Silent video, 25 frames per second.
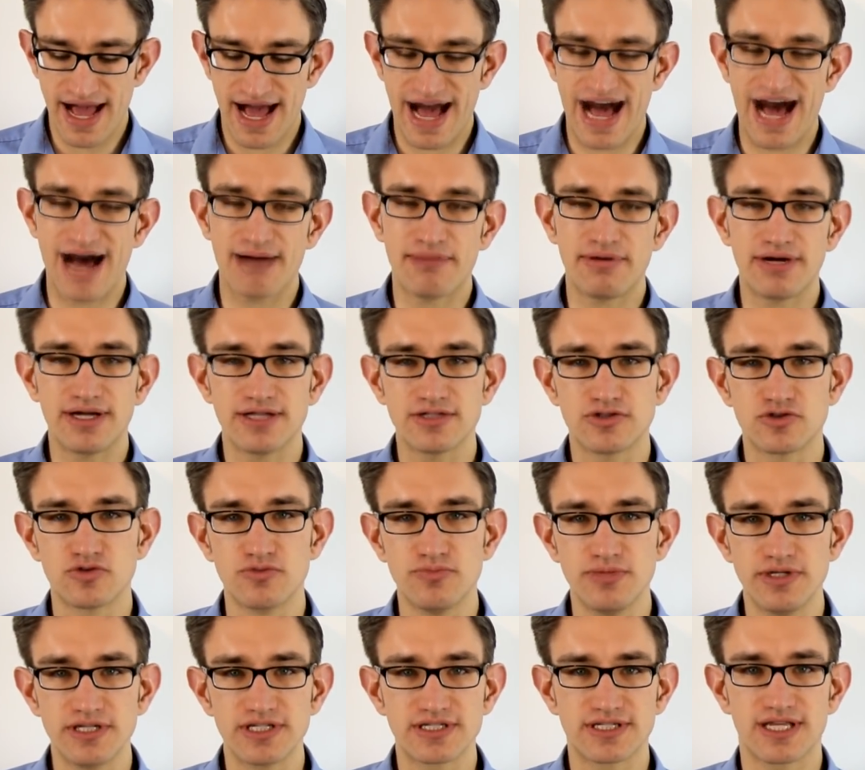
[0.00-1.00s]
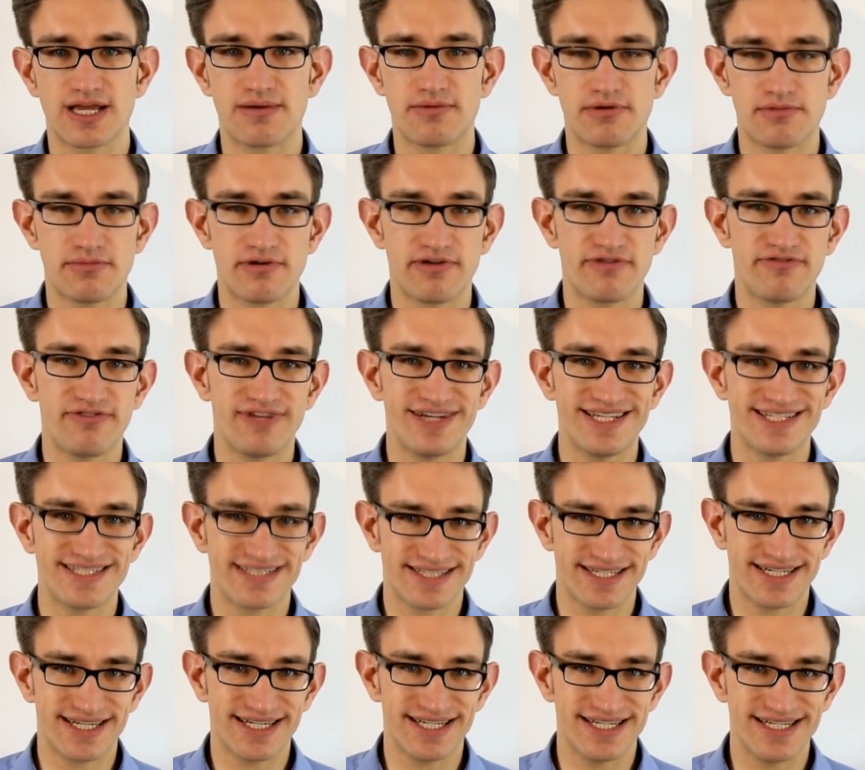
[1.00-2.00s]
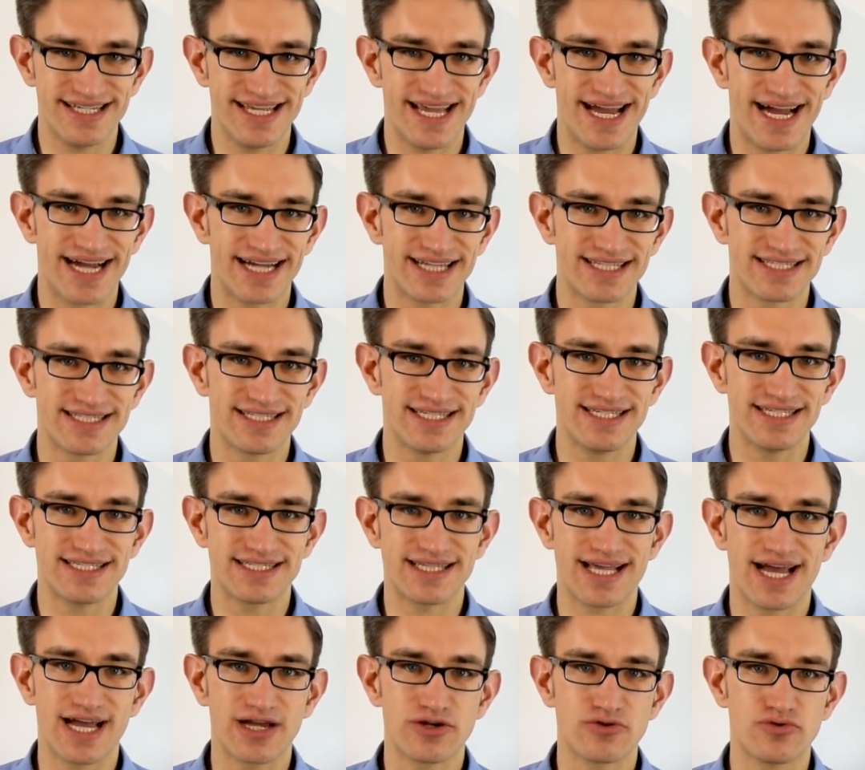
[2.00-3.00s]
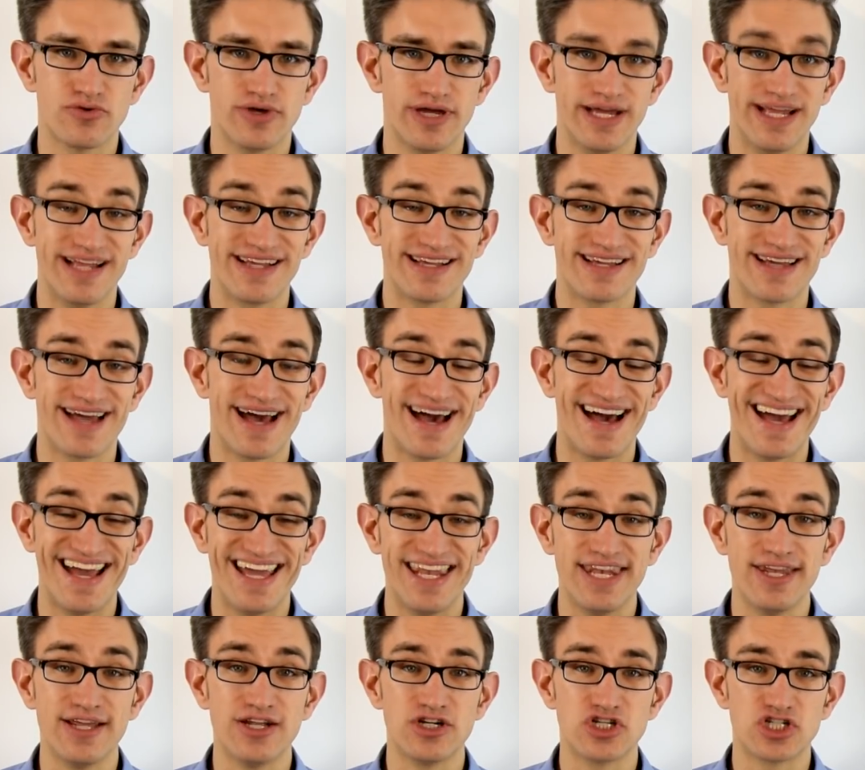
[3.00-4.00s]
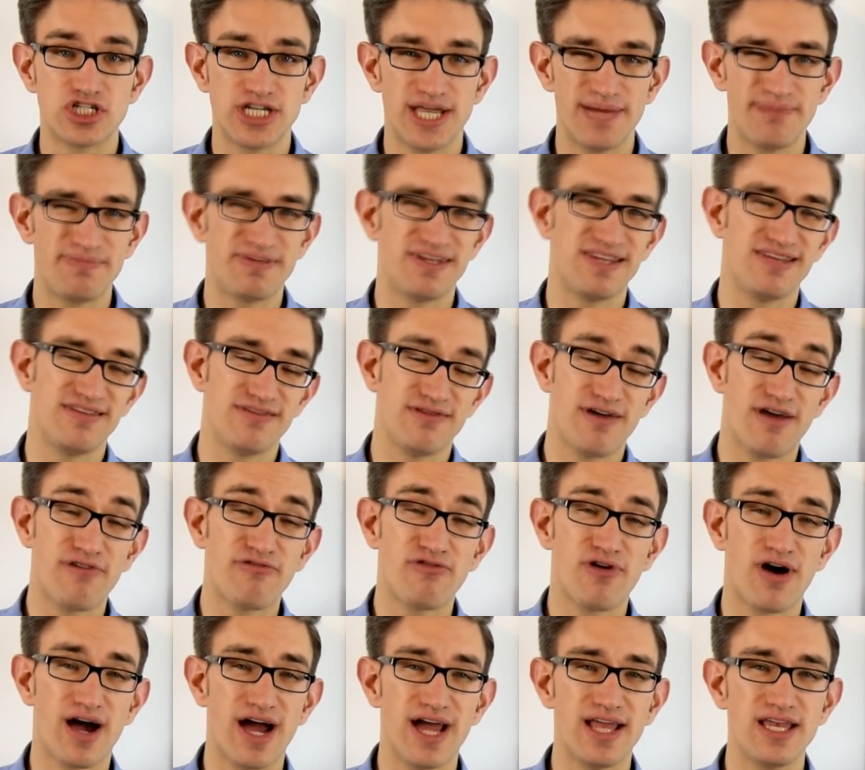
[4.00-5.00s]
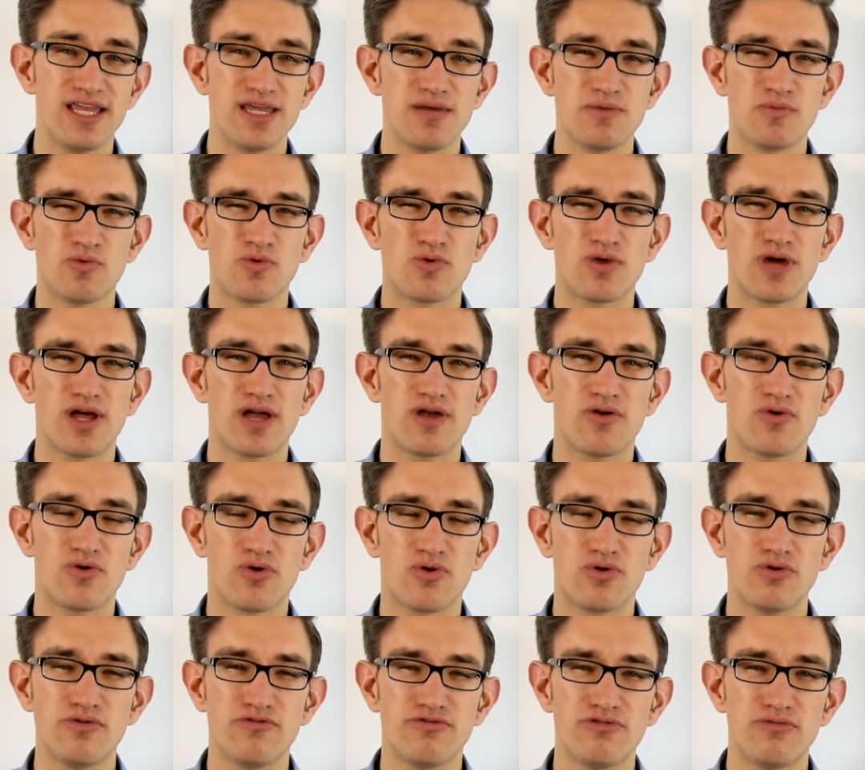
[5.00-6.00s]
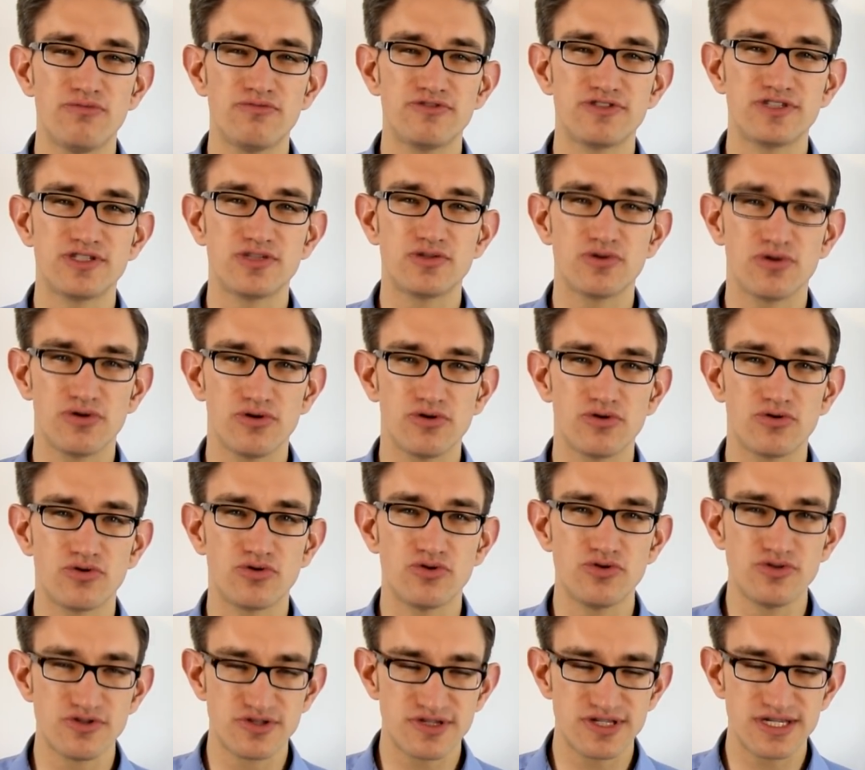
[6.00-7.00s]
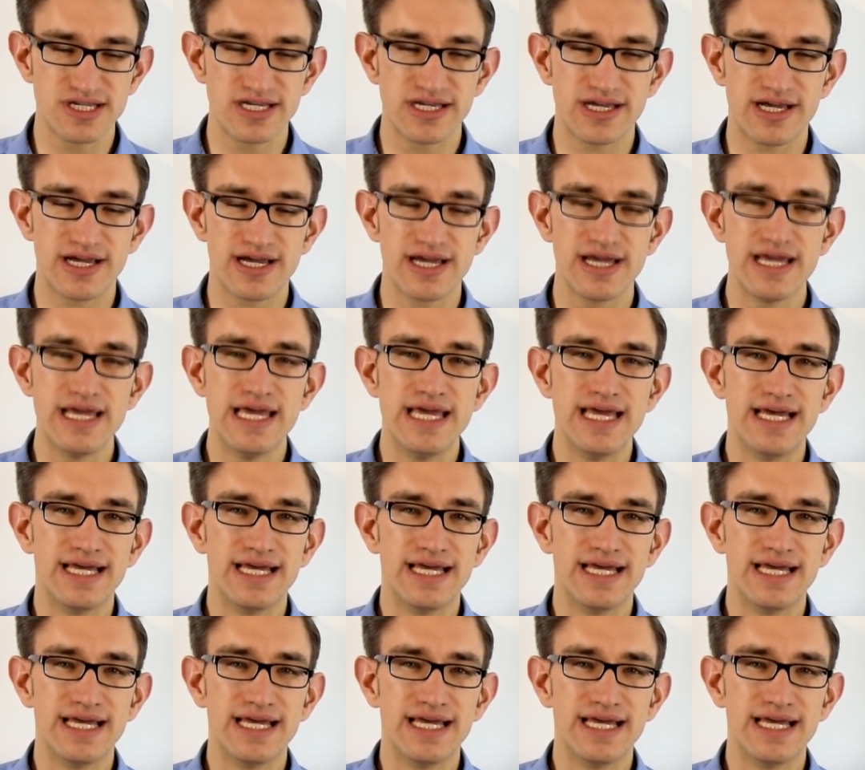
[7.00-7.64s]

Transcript: Aber zumindest kann man mal festhalten, die Aktie ist aktuell kein Schnäppchen. Sie war vor einigen Monaten noch rund 50 Euro günstiger.